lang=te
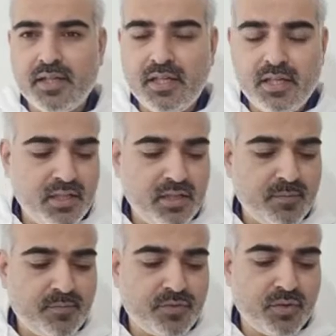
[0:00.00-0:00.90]
అయితే
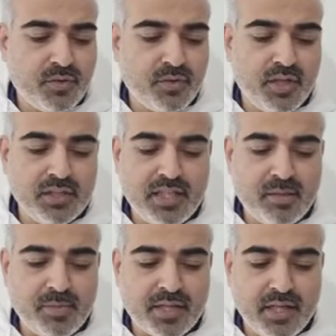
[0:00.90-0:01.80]
ఇక్కడ ఒకడ ఒక
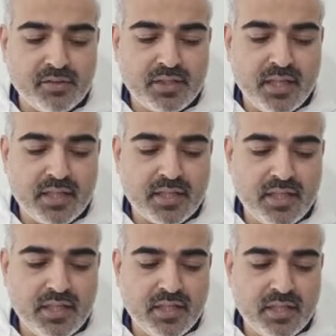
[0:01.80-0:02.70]
విషయం మనం
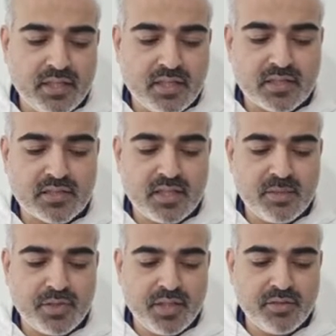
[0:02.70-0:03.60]
నేర్చుకోవాల్సింది ఉంది
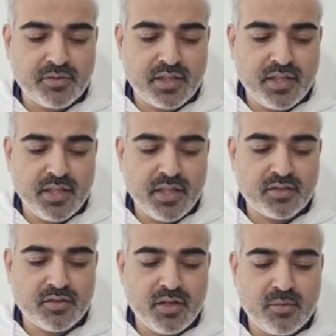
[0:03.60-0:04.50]

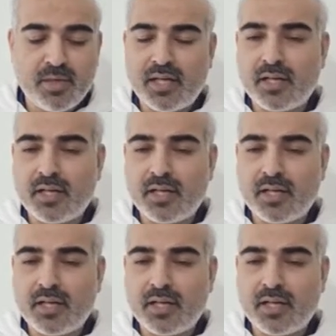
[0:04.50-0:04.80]
ఏదైతే